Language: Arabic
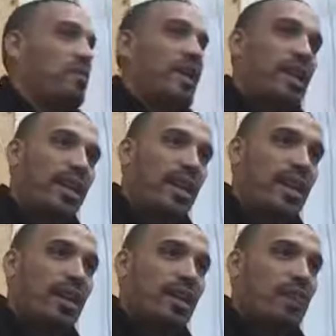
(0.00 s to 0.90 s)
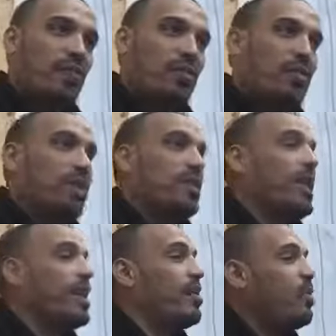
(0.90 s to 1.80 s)
صح كده
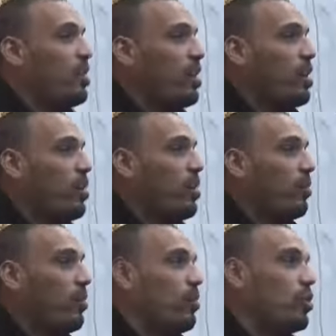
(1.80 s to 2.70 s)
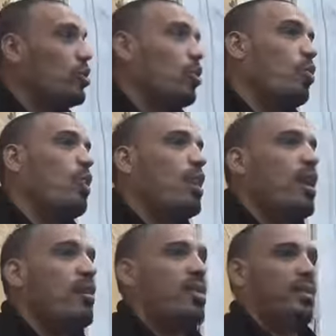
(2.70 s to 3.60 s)
ولذلك لما بيجي خبر ما بنقولش ان هو
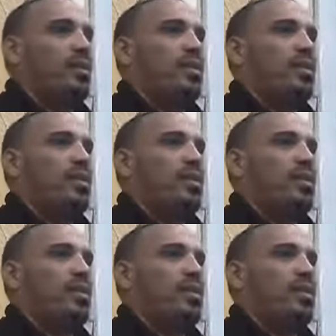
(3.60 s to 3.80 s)
الخبر